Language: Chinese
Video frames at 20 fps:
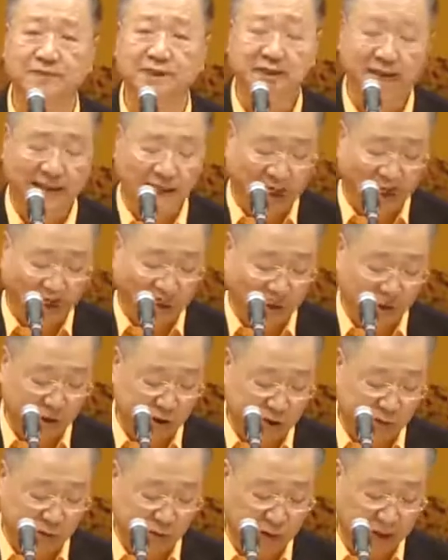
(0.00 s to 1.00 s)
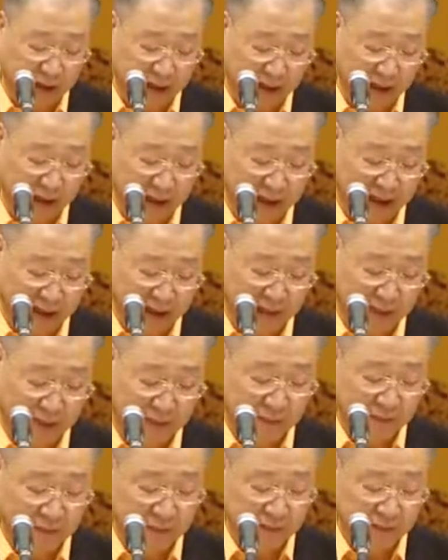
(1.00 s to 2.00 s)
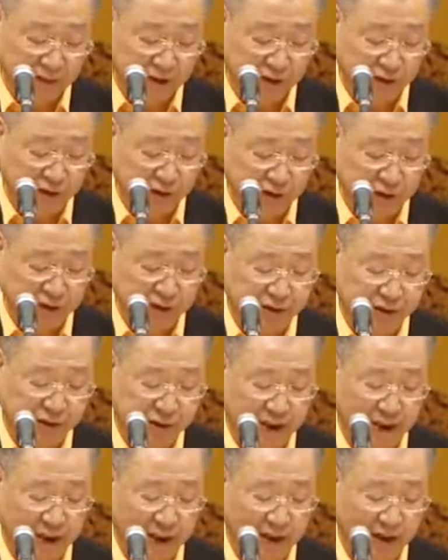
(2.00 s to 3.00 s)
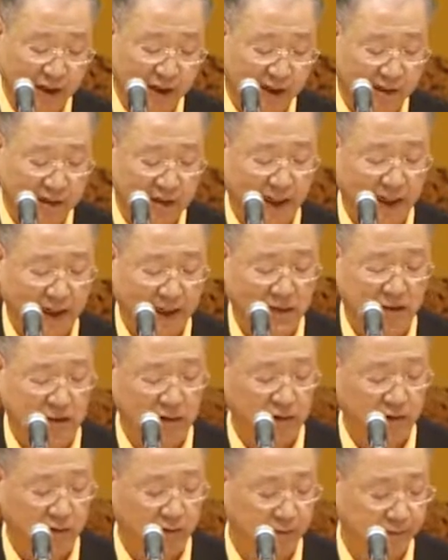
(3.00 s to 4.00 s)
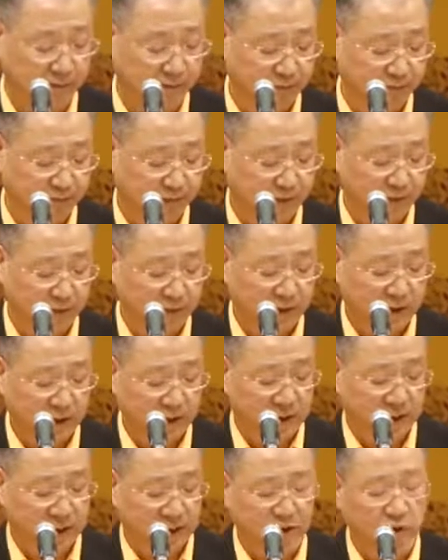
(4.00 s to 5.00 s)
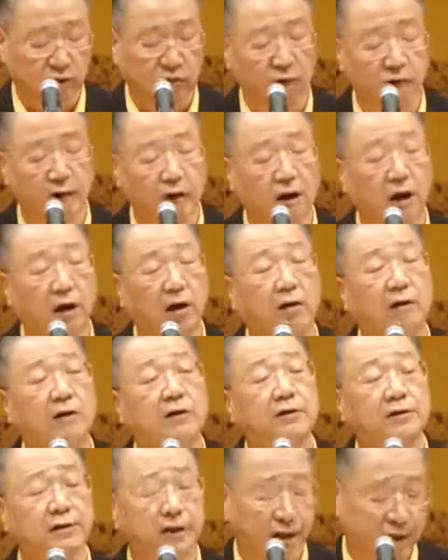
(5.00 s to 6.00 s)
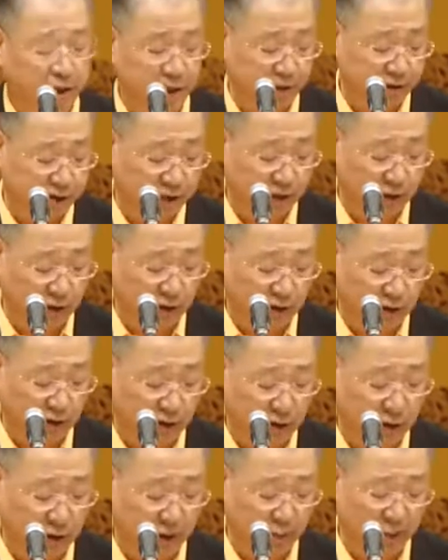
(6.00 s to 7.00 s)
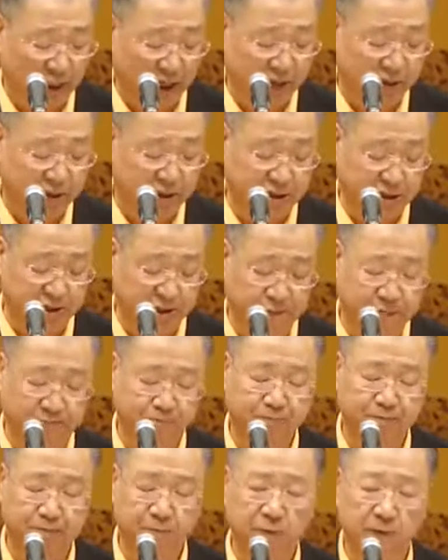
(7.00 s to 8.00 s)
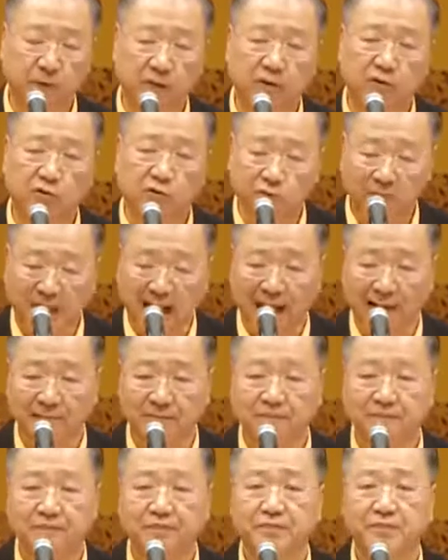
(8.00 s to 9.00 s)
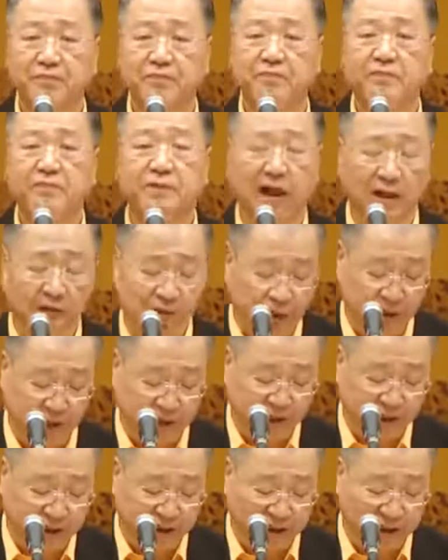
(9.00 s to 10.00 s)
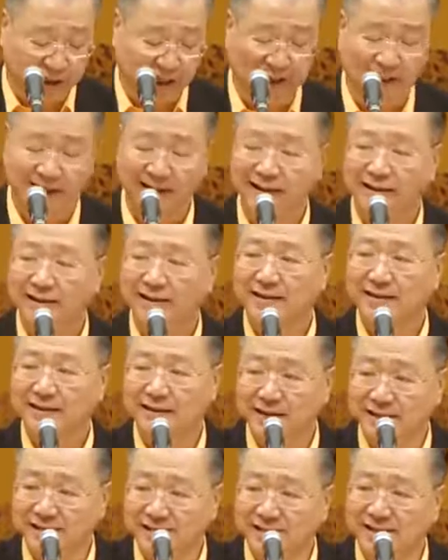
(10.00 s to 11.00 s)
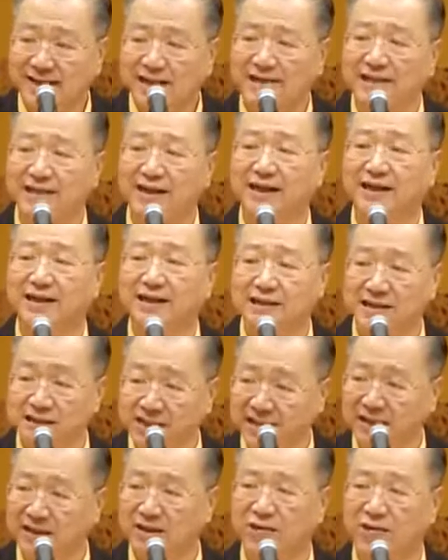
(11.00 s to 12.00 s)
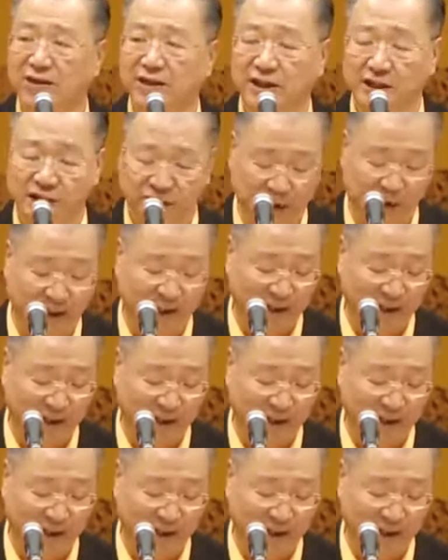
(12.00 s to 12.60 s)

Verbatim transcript: 在树林里徐徐地走路。当他走到那条小河边时，突然他听见了一阵的争论的声